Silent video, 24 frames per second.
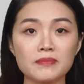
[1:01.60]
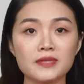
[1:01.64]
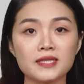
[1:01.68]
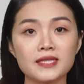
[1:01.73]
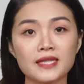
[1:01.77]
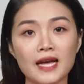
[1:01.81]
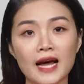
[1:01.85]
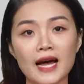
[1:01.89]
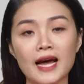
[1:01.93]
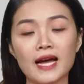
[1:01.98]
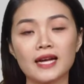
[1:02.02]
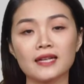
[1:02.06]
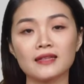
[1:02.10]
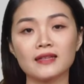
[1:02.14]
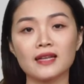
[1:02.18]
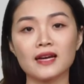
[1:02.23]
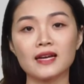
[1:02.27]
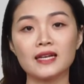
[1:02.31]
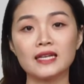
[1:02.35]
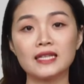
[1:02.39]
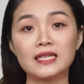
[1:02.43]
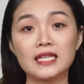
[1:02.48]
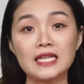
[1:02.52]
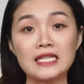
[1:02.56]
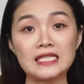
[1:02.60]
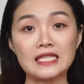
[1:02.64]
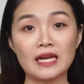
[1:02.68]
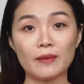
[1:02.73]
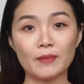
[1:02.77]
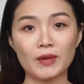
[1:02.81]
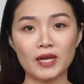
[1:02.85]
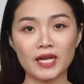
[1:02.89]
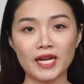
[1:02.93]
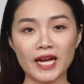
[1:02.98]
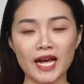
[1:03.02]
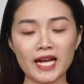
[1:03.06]
xã An Tây, thị xã
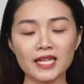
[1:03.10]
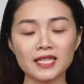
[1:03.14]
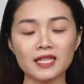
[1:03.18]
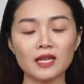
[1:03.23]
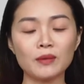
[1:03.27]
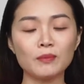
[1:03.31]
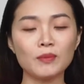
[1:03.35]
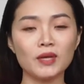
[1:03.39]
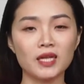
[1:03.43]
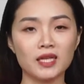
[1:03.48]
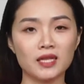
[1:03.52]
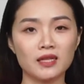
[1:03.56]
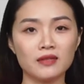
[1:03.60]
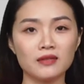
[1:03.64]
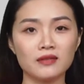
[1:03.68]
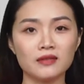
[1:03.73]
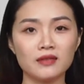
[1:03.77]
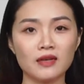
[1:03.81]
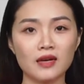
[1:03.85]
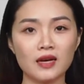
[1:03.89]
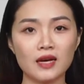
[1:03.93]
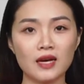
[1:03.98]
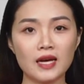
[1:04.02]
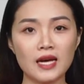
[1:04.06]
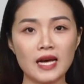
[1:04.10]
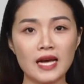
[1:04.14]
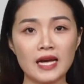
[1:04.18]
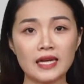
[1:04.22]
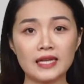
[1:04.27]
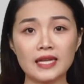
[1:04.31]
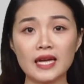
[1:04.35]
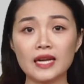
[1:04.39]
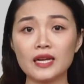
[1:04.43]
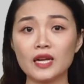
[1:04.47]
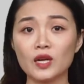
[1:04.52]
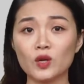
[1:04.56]
Bến Cát, tỉnh Bình Dương.
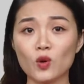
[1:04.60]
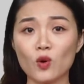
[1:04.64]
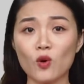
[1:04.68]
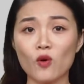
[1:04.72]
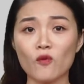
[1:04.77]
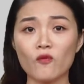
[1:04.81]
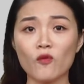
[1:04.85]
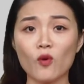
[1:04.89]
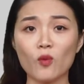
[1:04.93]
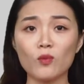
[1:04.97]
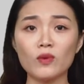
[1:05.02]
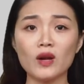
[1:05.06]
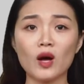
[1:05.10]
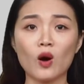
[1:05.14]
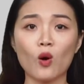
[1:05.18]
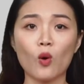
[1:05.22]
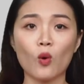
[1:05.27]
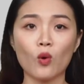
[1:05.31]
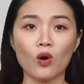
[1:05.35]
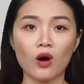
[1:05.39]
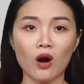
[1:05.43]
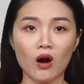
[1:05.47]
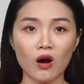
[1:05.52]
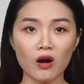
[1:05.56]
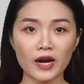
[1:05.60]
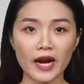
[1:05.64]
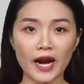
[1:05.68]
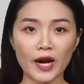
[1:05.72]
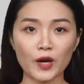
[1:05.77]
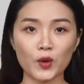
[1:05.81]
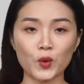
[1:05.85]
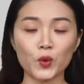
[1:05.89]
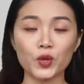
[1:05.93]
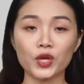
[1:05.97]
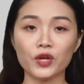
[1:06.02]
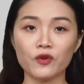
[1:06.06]
Gia đình cô vốn là hộ khó khăn
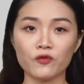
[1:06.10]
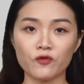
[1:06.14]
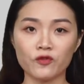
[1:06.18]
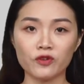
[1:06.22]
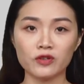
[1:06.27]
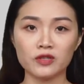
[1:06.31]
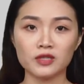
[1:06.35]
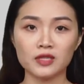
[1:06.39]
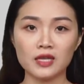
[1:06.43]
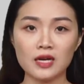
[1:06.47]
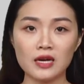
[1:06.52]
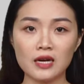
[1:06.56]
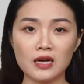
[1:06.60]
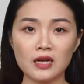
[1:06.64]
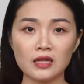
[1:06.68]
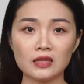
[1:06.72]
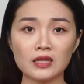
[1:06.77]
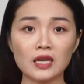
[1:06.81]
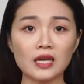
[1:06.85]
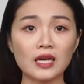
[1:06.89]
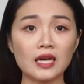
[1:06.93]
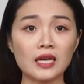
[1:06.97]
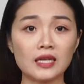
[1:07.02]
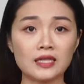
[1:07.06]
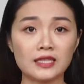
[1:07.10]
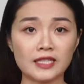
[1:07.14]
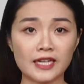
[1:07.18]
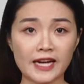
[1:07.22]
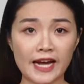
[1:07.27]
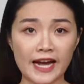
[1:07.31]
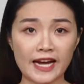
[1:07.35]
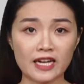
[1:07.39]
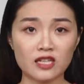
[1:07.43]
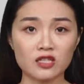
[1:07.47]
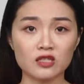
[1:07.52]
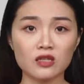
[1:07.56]
của địa phương. Tình hình
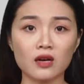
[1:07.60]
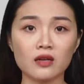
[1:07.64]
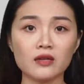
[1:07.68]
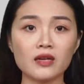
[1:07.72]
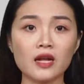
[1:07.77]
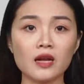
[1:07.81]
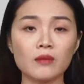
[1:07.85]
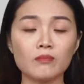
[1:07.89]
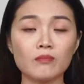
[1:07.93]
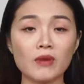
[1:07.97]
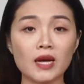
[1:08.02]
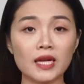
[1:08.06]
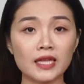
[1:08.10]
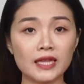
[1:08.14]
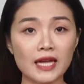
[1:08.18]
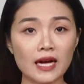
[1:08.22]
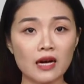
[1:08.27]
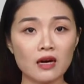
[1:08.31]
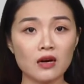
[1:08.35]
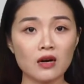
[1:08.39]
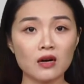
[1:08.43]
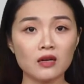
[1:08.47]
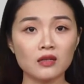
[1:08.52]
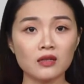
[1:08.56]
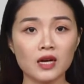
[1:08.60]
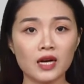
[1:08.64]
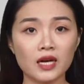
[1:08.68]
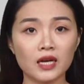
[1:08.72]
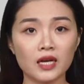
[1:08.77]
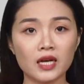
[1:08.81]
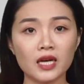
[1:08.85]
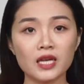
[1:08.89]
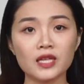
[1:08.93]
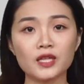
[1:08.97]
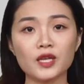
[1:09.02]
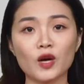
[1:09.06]
càng trở nên bế tắc hơn
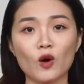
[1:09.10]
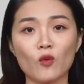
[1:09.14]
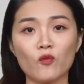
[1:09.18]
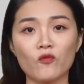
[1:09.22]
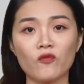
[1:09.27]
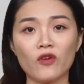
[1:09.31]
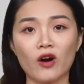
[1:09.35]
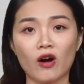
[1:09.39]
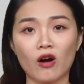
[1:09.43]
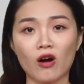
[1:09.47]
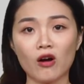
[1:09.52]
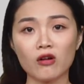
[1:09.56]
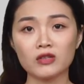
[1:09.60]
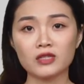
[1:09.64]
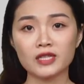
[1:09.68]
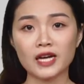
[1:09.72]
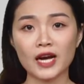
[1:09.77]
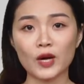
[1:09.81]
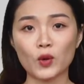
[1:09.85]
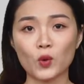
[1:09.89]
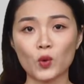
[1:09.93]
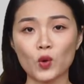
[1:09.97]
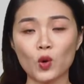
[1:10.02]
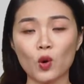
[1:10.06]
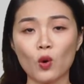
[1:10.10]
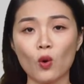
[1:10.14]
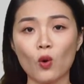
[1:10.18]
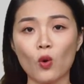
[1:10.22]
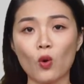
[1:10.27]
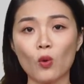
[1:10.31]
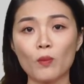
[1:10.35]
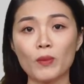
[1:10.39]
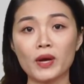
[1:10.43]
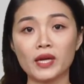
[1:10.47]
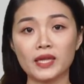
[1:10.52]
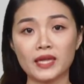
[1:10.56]
khi chồng và con trai của cô
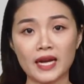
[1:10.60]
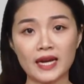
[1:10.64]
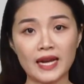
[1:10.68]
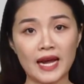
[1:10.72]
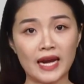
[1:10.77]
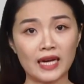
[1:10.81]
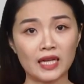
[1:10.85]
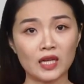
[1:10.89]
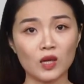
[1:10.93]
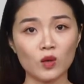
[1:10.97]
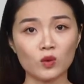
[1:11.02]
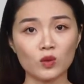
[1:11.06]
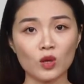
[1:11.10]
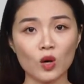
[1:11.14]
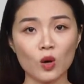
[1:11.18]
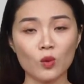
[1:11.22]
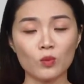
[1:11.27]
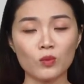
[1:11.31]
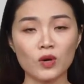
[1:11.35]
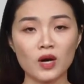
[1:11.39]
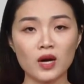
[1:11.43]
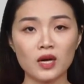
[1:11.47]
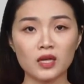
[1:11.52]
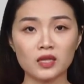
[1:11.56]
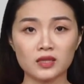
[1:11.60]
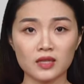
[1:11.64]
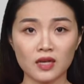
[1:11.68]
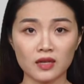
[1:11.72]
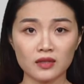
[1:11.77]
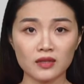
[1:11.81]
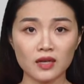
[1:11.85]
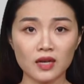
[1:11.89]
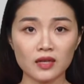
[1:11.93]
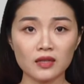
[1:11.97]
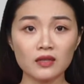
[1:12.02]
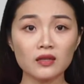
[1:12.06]
bị tai nạn giao thông dẫn
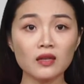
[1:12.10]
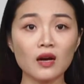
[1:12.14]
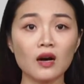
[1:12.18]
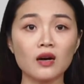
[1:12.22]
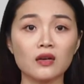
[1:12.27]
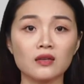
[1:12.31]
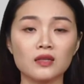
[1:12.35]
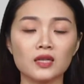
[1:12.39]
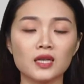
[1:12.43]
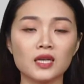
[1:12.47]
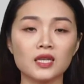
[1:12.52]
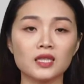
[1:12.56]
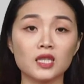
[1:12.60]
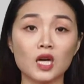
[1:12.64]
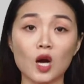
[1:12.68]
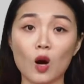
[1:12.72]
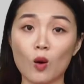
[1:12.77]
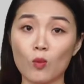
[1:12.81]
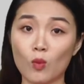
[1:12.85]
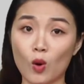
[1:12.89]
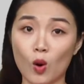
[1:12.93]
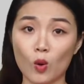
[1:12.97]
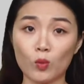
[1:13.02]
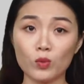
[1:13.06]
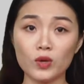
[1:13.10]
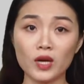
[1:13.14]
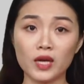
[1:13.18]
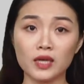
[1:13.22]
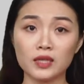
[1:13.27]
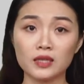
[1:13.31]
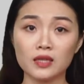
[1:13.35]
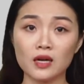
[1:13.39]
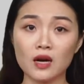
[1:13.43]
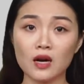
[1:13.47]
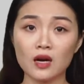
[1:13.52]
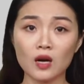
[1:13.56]
đến thần kinh không ổn định,
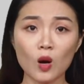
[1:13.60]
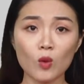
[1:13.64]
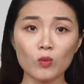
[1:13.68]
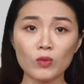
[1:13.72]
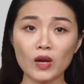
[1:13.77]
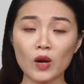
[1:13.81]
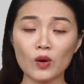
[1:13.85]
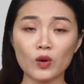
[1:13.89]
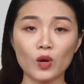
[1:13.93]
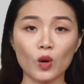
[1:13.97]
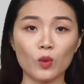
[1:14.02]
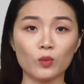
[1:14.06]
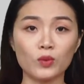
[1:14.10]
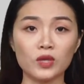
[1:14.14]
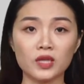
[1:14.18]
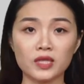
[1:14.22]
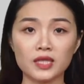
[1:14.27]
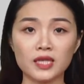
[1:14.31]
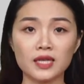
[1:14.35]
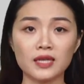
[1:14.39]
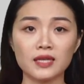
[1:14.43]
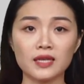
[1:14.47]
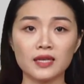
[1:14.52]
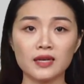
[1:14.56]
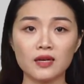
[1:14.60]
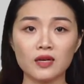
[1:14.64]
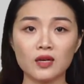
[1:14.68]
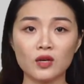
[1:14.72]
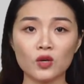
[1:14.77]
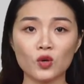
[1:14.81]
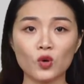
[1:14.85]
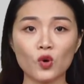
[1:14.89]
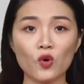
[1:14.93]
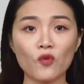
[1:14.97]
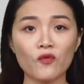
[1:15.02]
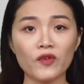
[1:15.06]
không lao động được gì
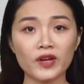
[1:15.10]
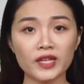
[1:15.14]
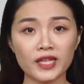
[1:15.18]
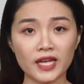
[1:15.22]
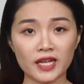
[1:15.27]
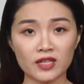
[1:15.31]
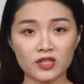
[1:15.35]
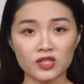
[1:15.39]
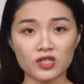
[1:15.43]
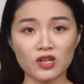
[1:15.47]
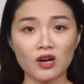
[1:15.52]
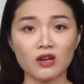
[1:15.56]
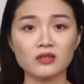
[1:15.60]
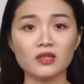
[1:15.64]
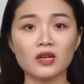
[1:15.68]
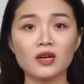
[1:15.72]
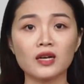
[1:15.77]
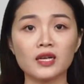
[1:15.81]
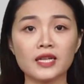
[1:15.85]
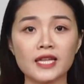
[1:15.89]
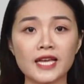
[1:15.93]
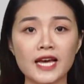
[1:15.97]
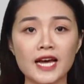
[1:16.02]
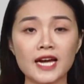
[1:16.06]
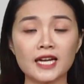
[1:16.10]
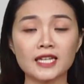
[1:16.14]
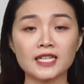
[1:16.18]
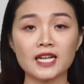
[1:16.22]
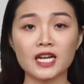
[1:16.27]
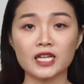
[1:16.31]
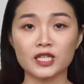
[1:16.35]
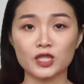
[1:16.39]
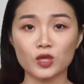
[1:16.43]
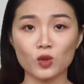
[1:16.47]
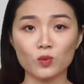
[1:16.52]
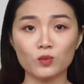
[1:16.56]
cô phải dành trọn thời gian để
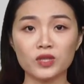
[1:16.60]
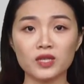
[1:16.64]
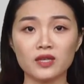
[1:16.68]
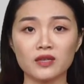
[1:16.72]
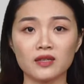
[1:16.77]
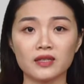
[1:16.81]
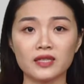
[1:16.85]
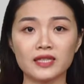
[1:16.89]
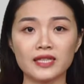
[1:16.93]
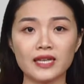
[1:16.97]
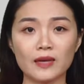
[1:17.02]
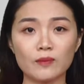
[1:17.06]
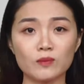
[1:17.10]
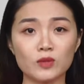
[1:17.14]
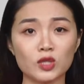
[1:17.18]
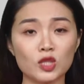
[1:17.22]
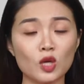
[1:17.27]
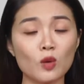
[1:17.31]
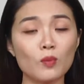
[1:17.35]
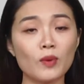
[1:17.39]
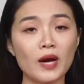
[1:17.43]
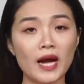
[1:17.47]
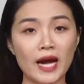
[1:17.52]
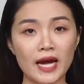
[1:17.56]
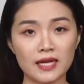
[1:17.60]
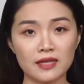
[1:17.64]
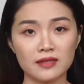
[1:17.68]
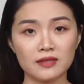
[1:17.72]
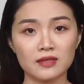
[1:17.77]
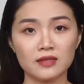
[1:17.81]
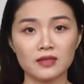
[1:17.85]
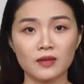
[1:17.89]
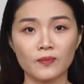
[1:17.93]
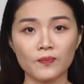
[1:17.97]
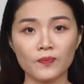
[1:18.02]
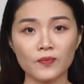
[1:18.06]
trông chừng chăm sóc hai
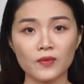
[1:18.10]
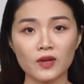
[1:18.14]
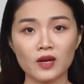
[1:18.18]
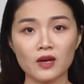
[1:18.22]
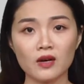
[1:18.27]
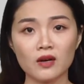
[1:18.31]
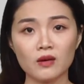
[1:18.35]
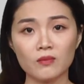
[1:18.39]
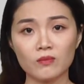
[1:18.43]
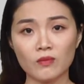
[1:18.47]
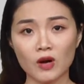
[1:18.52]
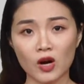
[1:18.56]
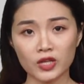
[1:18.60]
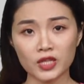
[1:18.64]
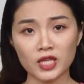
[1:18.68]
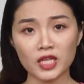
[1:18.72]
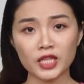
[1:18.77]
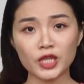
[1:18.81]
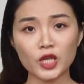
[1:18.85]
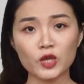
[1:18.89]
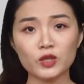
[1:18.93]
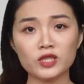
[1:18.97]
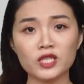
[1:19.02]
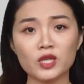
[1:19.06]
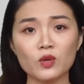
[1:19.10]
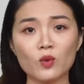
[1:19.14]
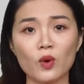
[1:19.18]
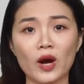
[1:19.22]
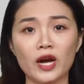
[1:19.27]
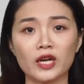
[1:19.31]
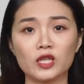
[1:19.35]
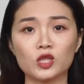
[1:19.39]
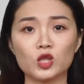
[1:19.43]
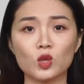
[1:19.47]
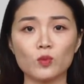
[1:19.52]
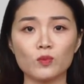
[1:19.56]
người. Mọi chi tiêu sinh hoạt
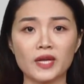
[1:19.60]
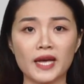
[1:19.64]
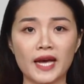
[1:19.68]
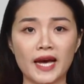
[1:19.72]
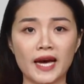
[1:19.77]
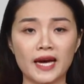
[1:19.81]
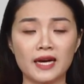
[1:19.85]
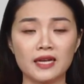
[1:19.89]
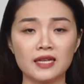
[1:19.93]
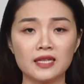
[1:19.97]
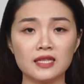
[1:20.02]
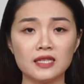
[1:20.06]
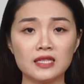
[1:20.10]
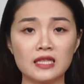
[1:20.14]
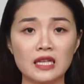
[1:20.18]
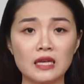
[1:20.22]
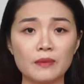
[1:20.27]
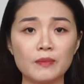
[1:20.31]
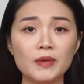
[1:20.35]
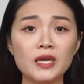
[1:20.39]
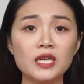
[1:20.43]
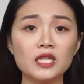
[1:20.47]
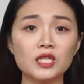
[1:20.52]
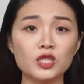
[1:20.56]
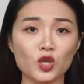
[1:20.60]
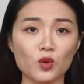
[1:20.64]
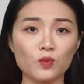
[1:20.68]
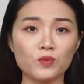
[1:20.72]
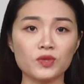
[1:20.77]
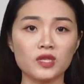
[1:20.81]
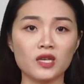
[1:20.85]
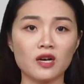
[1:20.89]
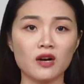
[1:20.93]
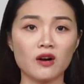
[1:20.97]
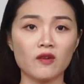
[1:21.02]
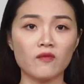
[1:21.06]
trong nhà chỉ biết trông
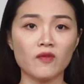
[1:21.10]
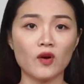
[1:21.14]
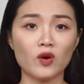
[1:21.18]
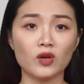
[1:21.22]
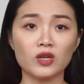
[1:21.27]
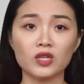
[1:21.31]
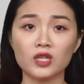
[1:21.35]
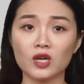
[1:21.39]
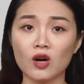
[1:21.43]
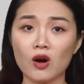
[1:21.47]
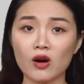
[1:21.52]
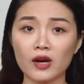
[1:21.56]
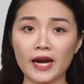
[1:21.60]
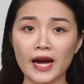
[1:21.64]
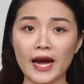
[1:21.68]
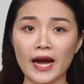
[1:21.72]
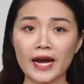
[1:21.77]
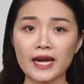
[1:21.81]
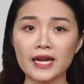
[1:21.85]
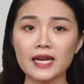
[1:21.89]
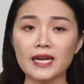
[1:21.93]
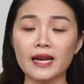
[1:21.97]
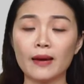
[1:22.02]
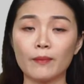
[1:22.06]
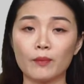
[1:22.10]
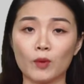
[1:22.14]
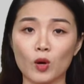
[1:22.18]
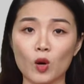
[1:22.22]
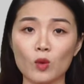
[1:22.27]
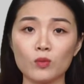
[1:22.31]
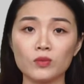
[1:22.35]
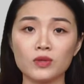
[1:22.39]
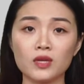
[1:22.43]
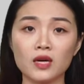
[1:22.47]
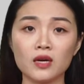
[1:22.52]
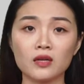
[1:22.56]
chờ vào người con gái làm
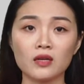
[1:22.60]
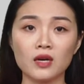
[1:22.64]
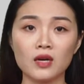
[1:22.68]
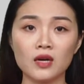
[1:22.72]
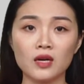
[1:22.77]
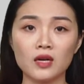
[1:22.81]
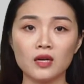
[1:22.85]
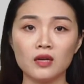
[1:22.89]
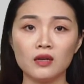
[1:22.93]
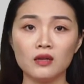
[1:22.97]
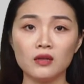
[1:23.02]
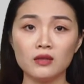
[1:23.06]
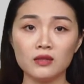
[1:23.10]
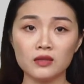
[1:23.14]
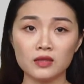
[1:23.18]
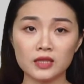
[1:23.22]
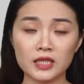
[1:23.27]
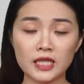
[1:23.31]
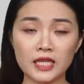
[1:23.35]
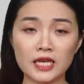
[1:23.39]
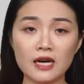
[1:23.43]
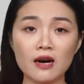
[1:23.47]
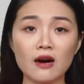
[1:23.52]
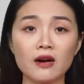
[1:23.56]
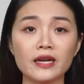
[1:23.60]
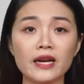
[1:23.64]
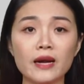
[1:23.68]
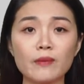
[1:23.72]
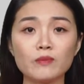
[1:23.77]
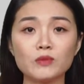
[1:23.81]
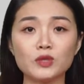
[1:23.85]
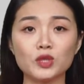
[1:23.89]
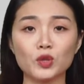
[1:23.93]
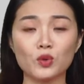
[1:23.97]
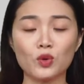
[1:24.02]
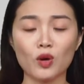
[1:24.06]
công nhân, lương chỉ hơn 5
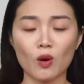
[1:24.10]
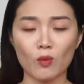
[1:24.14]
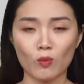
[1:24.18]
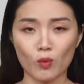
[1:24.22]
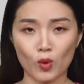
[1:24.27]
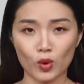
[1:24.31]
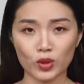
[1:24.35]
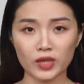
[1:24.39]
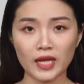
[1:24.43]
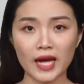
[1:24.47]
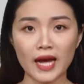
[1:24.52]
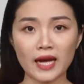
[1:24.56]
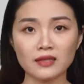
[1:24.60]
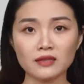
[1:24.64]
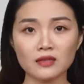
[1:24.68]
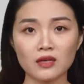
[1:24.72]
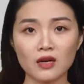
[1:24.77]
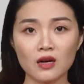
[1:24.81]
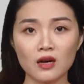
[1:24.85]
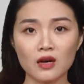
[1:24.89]
triệu đồng mỗi tháng.